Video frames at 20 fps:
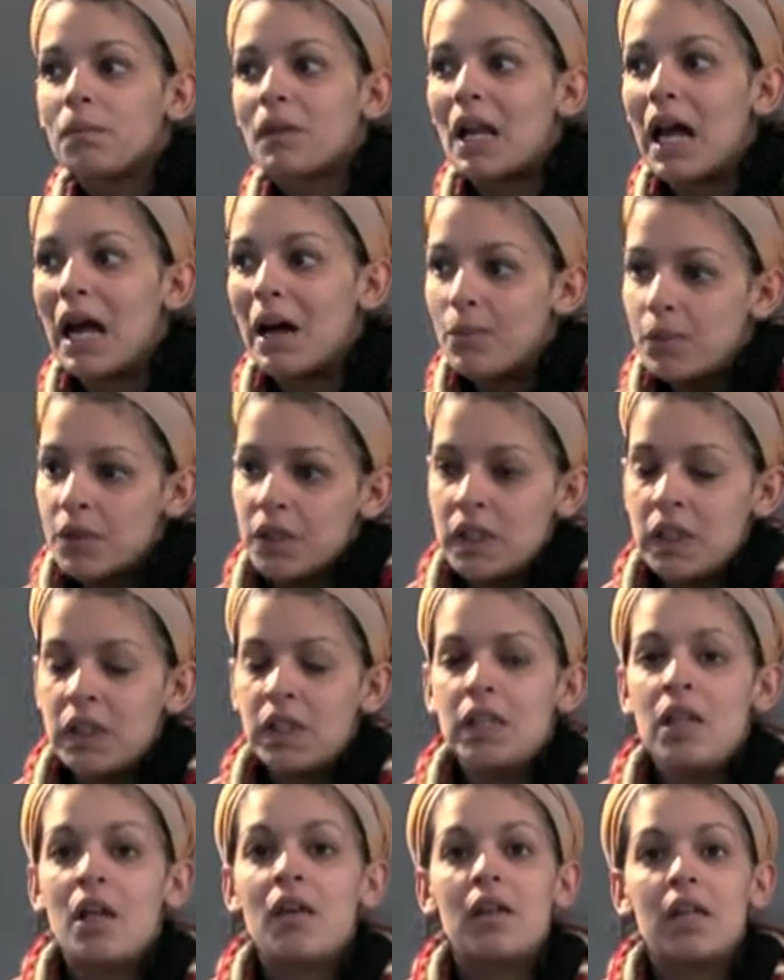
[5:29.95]

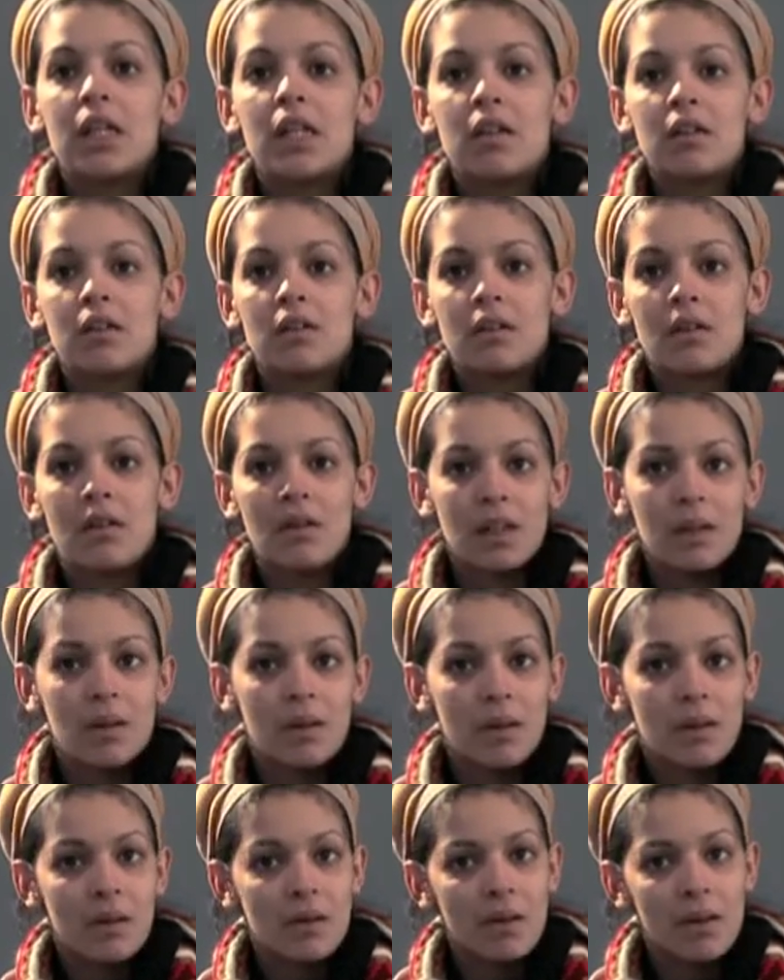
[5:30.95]
harmonie, avec, euh,
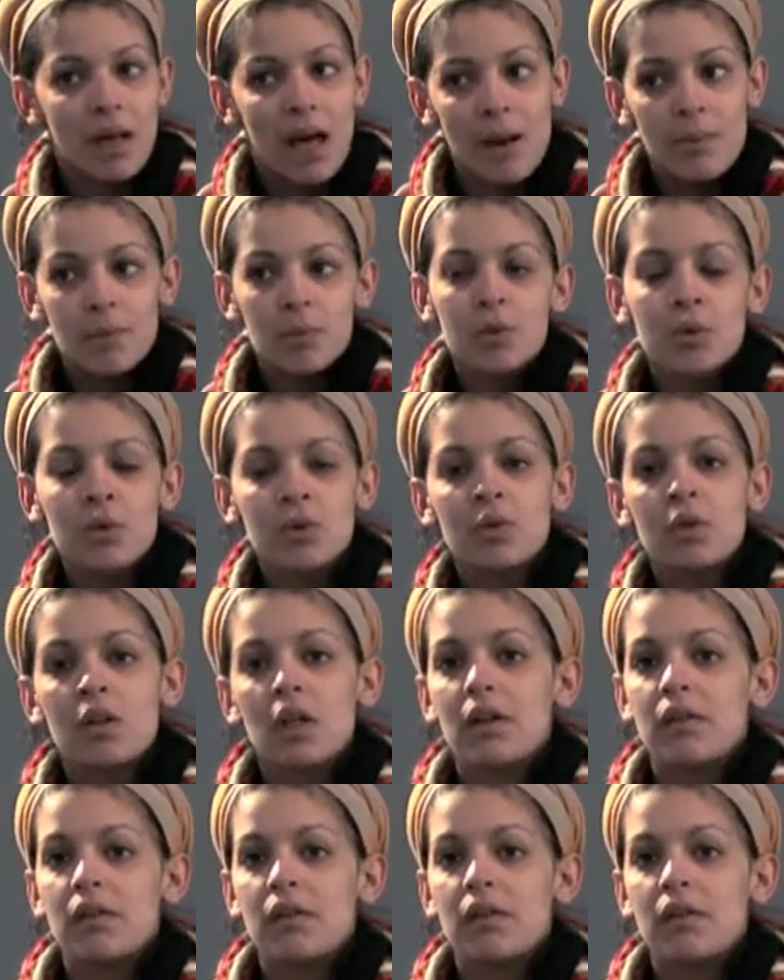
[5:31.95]
avec amour,